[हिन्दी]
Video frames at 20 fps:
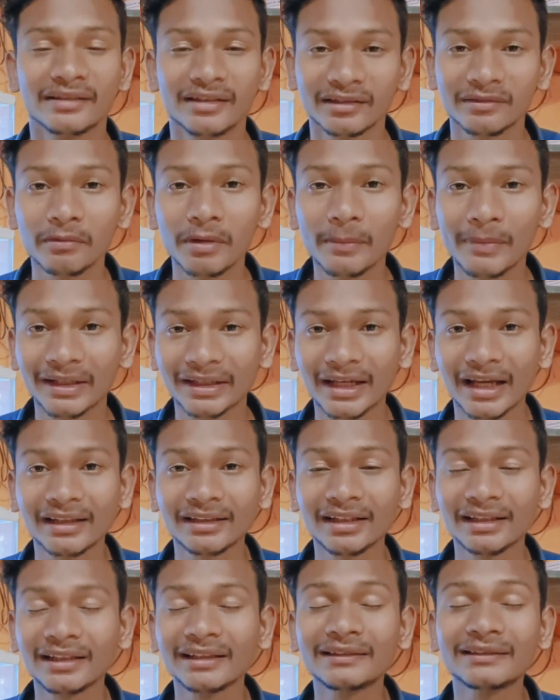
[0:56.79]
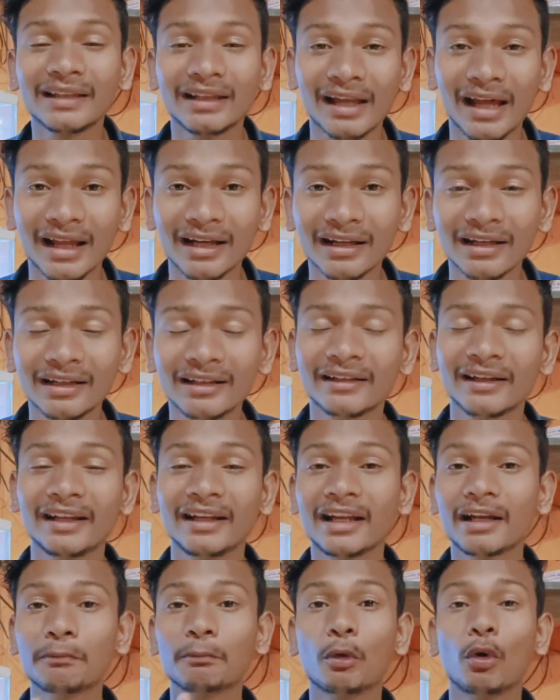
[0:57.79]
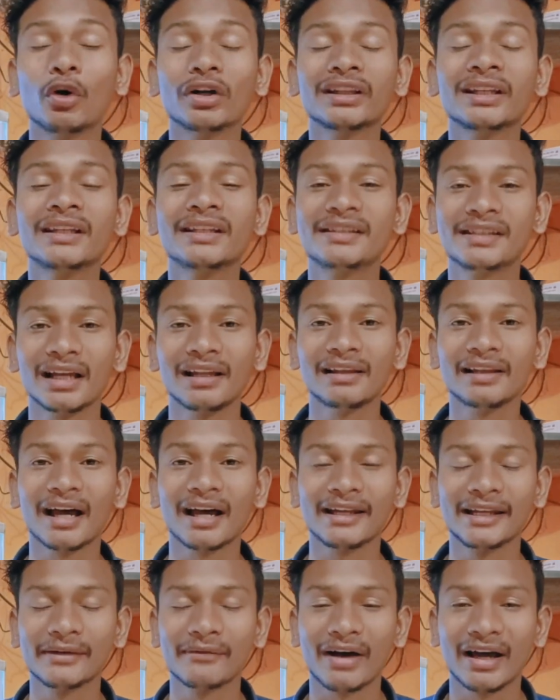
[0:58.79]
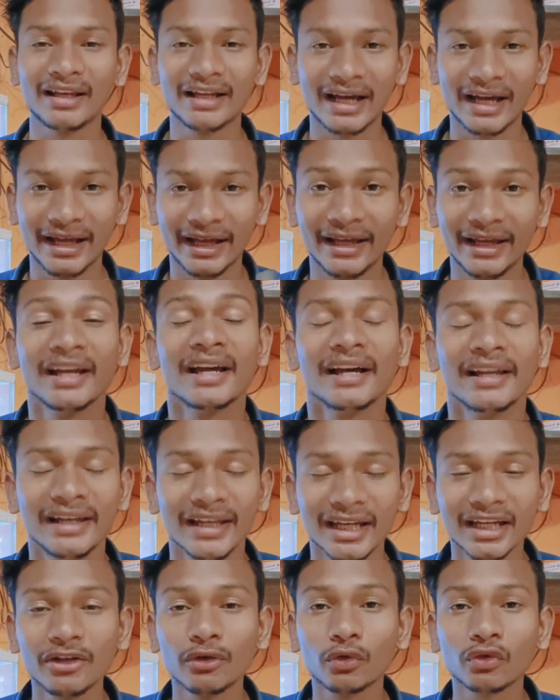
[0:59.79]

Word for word: जिसमें बताया था कि सलार का ट्रेलर बहुत ही जल्द आने वाला वाला है लेकिन